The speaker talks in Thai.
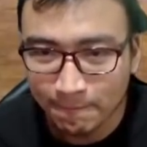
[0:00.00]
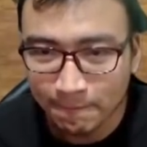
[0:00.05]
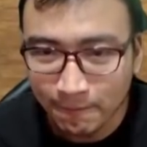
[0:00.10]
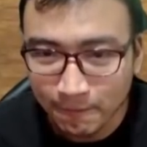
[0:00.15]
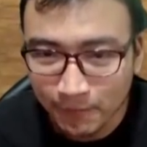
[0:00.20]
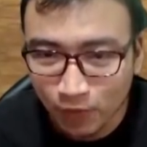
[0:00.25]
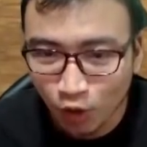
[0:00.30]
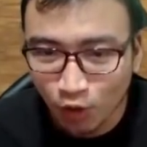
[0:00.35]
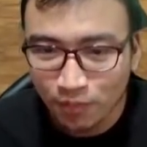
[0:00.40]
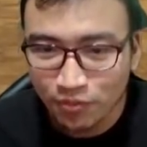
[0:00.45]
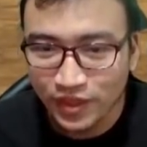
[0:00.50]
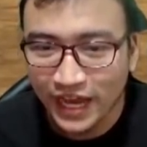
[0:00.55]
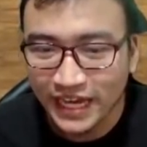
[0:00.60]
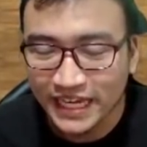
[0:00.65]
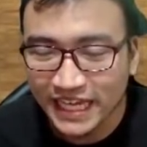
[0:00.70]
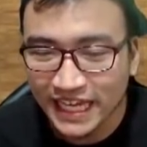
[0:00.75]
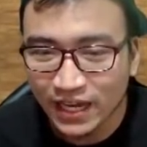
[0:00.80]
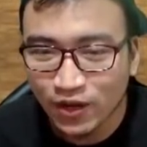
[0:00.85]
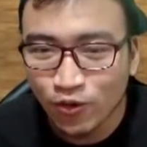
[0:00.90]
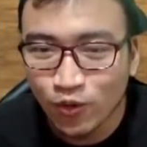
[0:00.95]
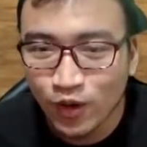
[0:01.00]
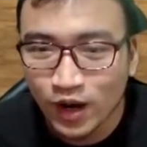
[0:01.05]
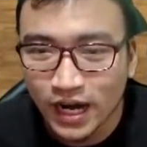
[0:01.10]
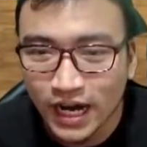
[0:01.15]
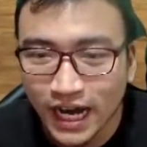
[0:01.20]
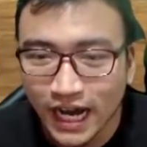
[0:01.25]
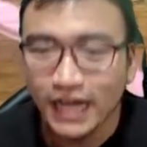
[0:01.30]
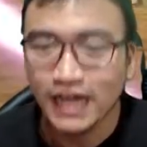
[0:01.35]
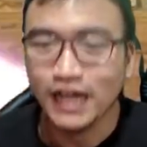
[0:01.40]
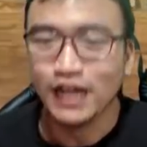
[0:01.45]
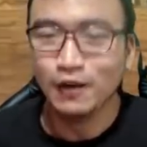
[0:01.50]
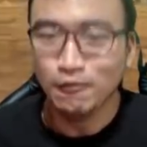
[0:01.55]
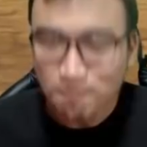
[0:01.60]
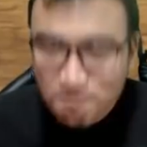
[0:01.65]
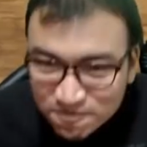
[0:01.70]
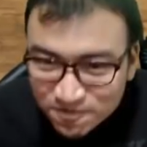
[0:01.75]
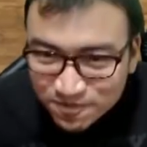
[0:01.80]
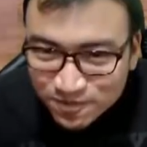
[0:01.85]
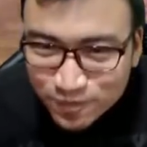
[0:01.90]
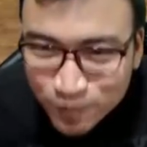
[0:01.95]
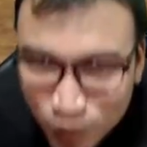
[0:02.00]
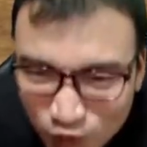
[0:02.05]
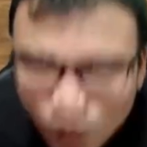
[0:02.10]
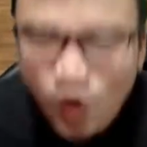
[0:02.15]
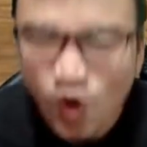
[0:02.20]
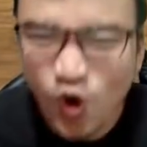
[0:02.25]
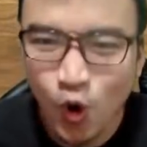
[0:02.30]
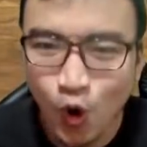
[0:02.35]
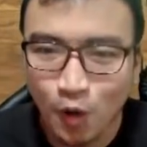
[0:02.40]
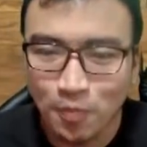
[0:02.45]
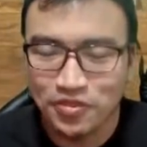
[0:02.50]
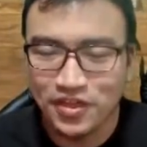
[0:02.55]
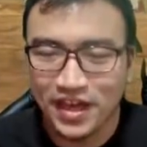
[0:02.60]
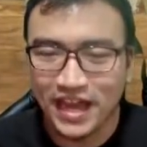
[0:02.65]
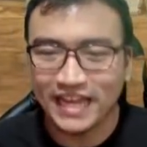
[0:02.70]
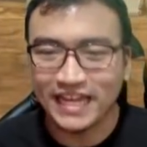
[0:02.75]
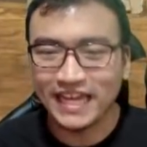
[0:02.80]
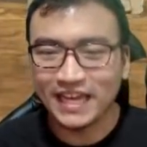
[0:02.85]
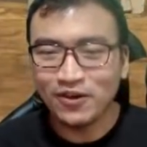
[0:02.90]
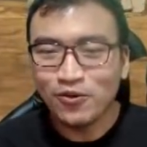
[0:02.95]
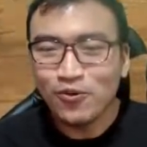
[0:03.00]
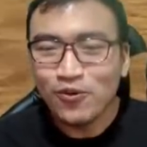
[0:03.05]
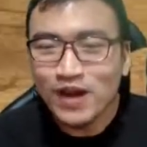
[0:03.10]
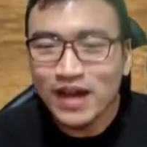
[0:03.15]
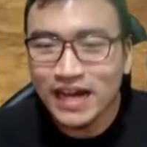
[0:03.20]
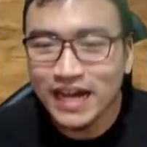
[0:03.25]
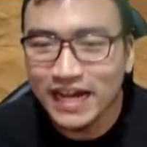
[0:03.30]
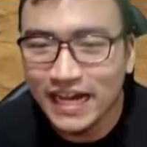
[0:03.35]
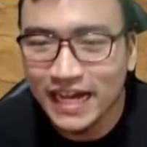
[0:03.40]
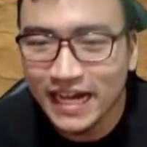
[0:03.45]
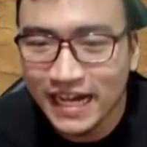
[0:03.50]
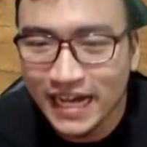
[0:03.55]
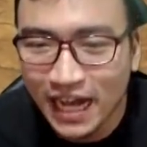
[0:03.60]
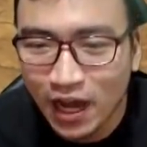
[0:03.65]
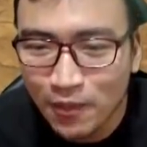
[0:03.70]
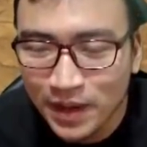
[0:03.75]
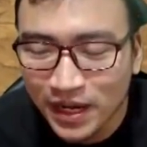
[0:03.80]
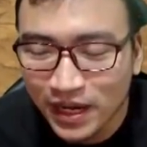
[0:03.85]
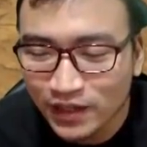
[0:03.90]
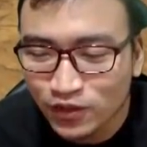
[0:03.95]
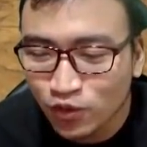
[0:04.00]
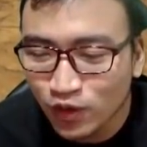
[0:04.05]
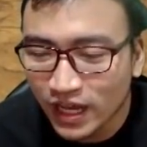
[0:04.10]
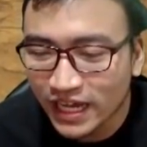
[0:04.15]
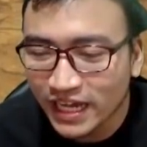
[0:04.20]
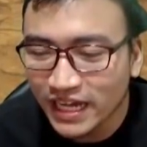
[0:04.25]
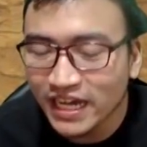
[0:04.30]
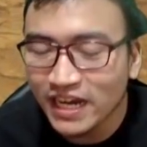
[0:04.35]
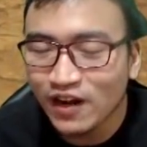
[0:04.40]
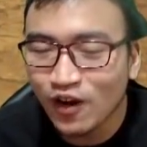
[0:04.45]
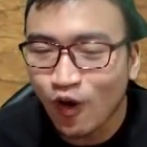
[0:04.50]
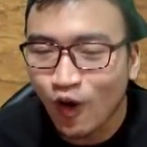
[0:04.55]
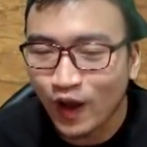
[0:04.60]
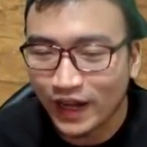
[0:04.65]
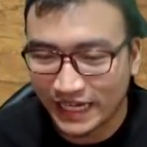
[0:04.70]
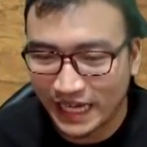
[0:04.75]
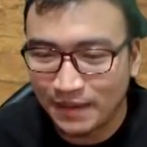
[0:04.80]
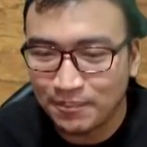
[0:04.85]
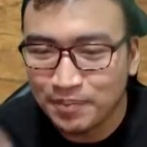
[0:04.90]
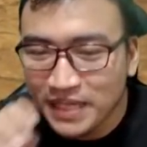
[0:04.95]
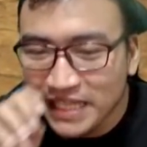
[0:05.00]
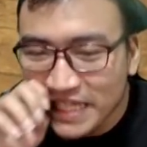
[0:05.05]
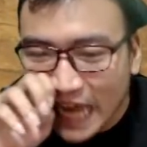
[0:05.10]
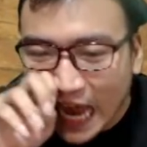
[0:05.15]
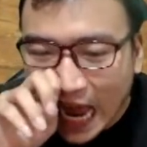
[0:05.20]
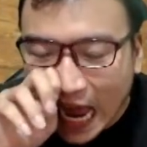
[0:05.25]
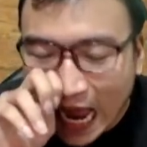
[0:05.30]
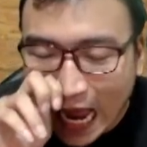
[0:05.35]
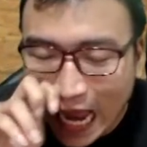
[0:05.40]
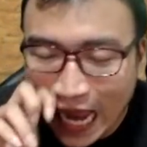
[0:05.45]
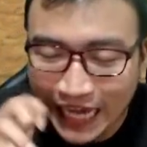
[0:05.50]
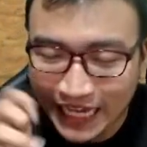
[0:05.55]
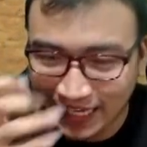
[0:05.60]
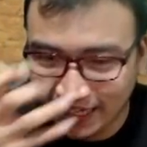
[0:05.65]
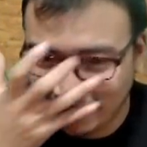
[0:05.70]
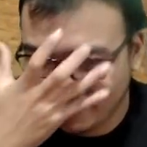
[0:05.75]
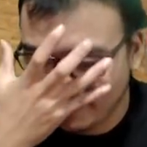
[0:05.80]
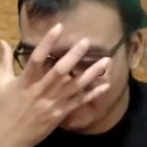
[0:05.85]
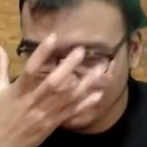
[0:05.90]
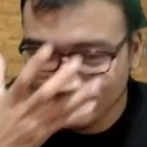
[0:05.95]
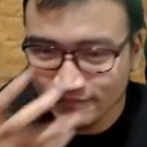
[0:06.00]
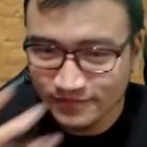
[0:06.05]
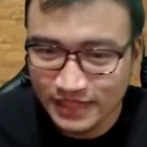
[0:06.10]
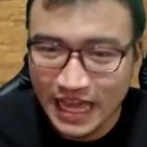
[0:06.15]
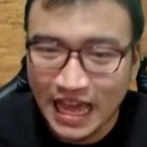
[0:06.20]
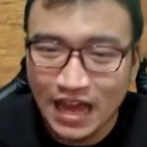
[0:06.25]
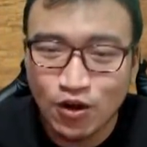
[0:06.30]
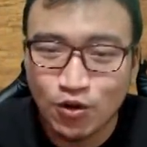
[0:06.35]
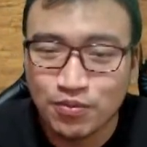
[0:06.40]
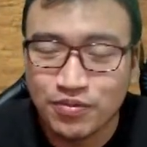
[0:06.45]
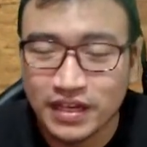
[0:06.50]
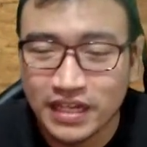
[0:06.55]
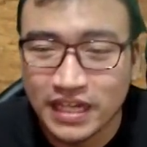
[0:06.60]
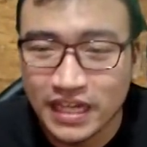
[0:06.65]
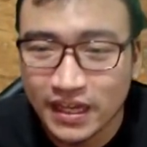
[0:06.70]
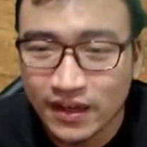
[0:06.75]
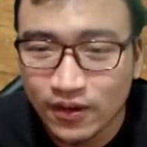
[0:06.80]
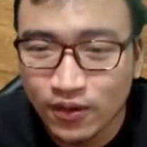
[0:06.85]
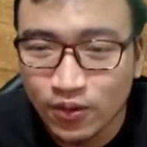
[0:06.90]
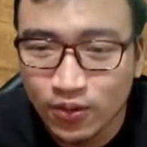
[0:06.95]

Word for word: หลบสกิลเหรอหลบสกิลเหรอเอาไปกันคนละครึ่งหลอดครับพี่ชายข้าหลบสกิล